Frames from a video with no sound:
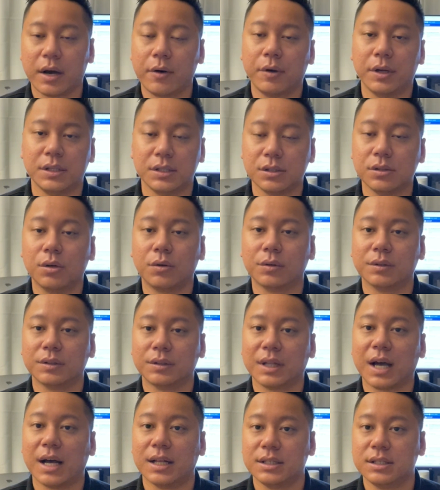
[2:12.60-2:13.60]
会自动
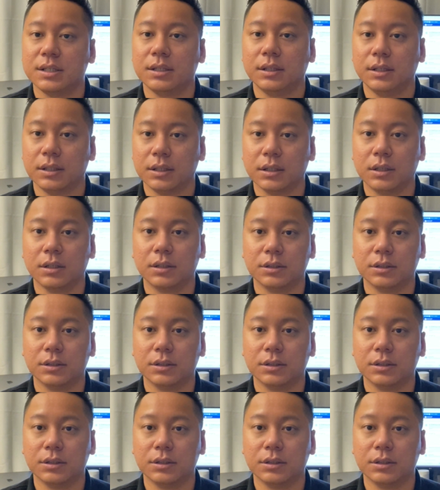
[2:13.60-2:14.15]
打进你的